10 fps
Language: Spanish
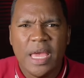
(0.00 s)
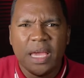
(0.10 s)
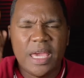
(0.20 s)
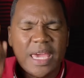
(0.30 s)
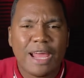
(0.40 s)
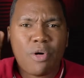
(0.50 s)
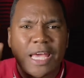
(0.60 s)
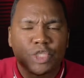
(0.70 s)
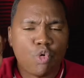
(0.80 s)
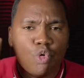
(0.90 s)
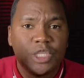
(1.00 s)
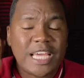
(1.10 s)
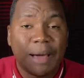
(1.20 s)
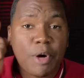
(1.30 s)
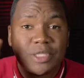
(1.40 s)
Quiero que escuche
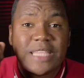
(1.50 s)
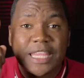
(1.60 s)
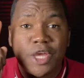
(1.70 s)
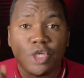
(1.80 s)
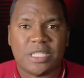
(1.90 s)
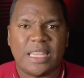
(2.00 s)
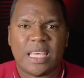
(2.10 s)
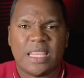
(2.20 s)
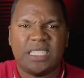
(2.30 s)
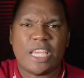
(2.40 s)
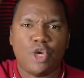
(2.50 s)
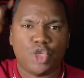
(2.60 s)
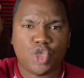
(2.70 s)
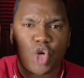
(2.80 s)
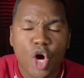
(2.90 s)
la voz de Dios que te dice, yo
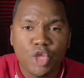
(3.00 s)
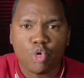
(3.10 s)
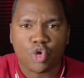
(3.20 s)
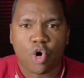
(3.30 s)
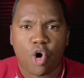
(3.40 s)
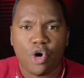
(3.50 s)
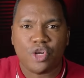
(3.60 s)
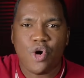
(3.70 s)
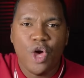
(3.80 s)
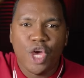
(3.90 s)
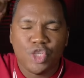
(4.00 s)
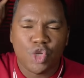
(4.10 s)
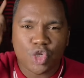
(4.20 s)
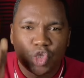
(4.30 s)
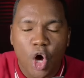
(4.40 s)
soy tu socorro,
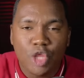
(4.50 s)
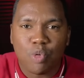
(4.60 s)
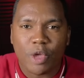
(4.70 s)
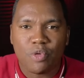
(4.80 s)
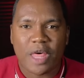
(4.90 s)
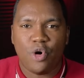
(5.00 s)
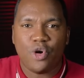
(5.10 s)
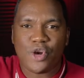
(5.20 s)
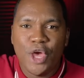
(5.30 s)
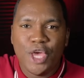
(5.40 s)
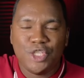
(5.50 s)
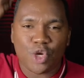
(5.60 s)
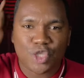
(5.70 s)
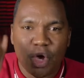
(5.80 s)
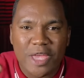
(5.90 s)
yo soy tu ayudador,
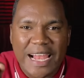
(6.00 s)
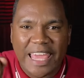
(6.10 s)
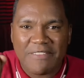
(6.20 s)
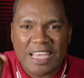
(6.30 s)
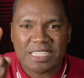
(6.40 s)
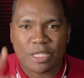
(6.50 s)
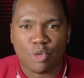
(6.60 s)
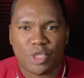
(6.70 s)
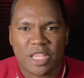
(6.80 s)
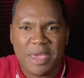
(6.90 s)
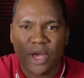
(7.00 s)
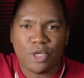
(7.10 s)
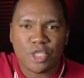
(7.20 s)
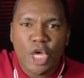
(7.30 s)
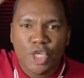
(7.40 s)
yo soy el que vence a tus
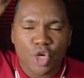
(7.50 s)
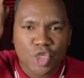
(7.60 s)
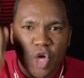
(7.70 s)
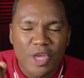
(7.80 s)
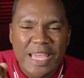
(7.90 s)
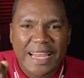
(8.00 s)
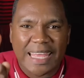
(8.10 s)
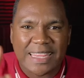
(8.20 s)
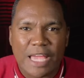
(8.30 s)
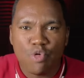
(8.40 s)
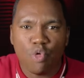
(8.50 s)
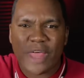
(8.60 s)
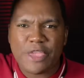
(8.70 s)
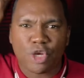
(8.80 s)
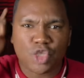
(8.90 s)
enemigos, yo soy el que te
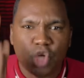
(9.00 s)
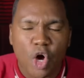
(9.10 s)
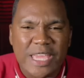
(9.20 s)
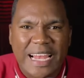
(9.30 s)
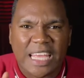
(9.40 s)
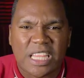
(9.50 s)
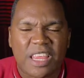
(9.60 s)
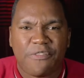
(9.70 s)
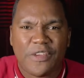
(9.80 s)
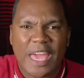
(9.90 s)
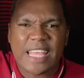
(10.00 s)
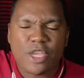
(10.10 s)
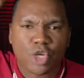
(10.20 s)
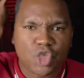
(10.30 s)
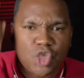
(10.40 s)
ayuda, yo soy el que te defiende,
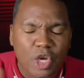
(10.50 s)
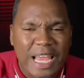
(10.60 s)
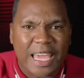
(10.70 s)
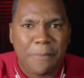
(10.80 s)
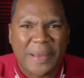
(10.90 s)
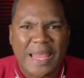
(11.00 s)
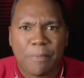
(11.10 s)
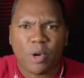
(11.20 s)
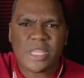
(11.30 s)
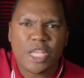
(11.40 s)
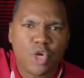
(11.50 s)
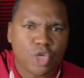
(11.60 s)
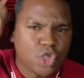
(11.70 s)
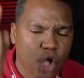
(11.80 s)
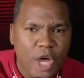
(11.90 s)
yo soy el que pelea por ti, yo
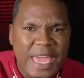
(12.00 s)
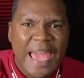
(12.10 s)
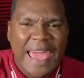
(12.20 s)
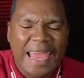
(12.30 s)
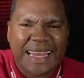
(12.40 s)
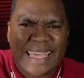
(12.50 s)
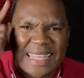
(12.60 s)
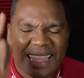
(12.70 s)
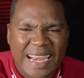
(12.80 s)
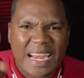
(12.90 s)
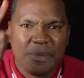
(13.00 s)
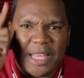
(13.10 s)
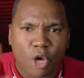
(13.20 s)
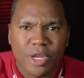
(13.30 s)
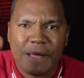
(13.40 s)
soy el que te daré la
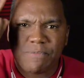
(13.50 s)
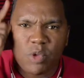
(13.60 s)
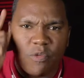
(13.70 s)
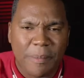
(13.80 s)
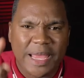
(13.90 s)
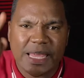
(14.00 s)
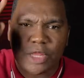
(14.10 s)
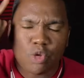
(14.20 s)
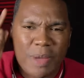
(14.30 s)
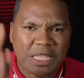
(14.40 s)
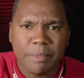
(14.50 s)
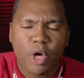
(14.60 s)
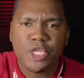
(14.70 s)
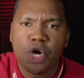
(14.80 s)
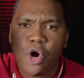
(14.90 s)
victoria en tu familia, en tu matrimonio